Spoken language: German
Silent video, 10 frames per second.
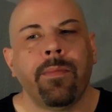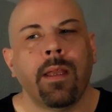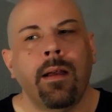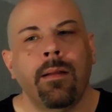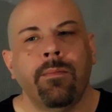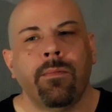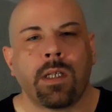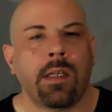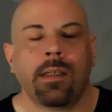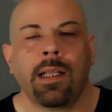ähm,
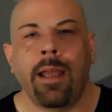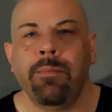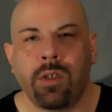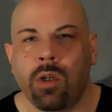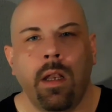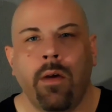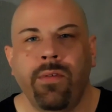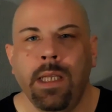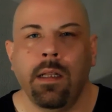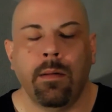was heißt ein klein bisschen, ich kann auch
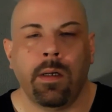viel,